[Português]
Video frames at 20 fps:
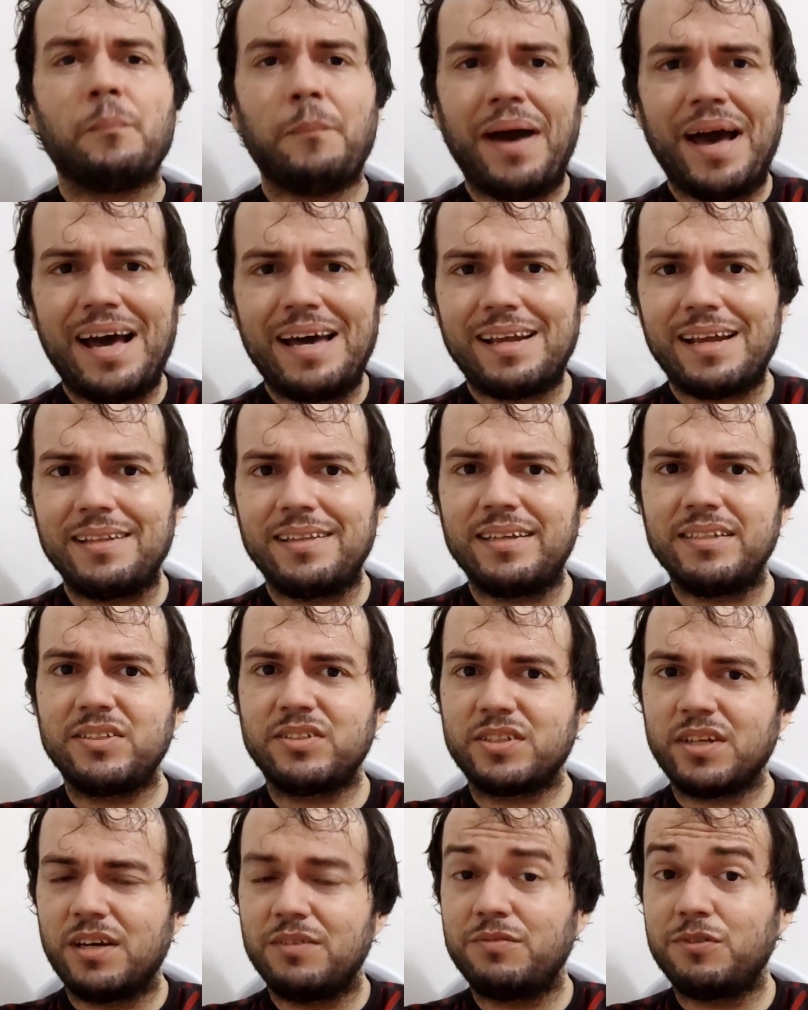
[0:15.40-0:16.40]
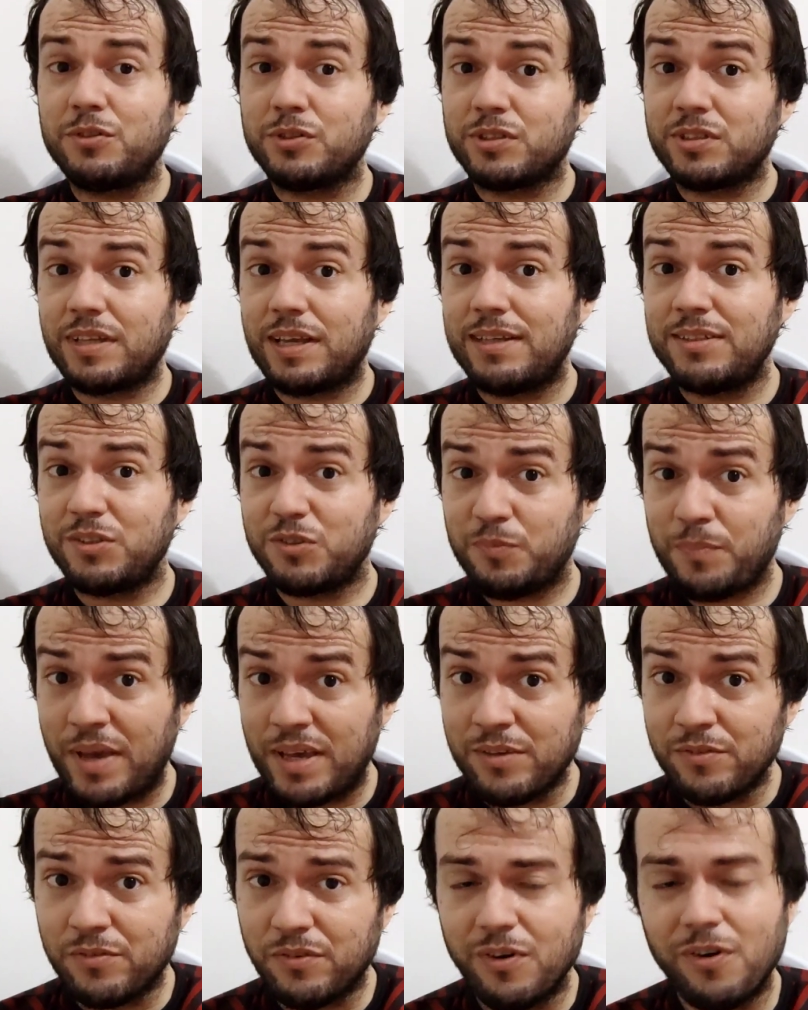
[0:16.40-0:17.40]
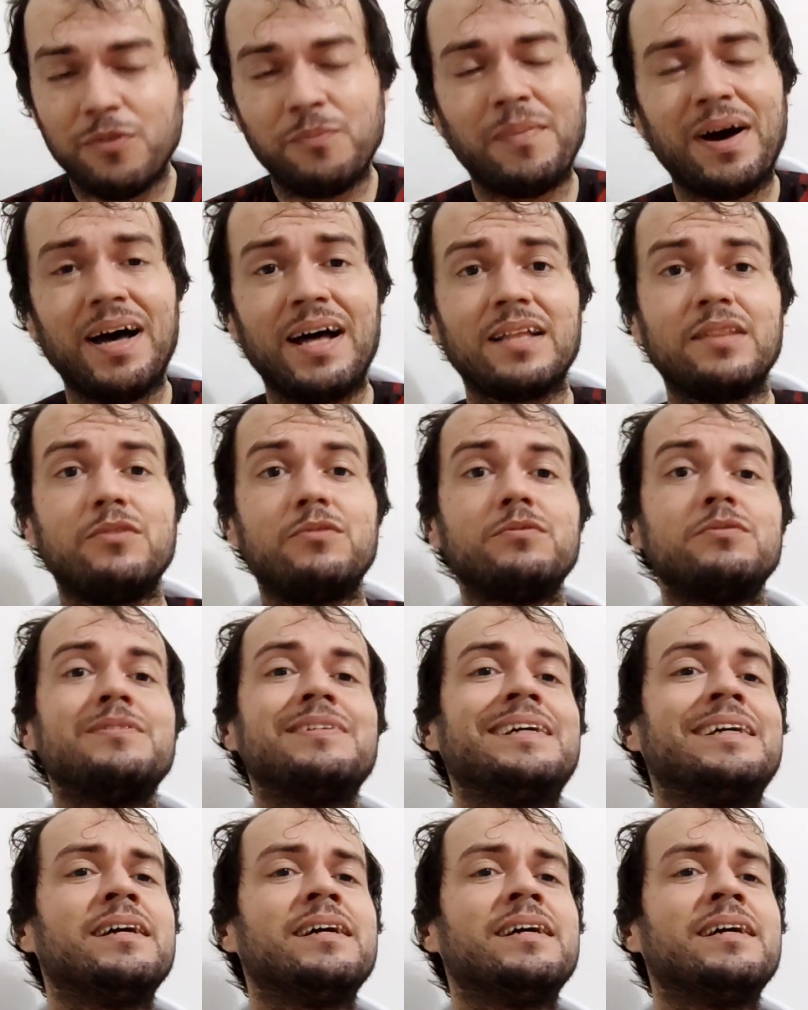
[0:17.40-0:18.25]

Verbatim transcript: para deixar vocês bem informados.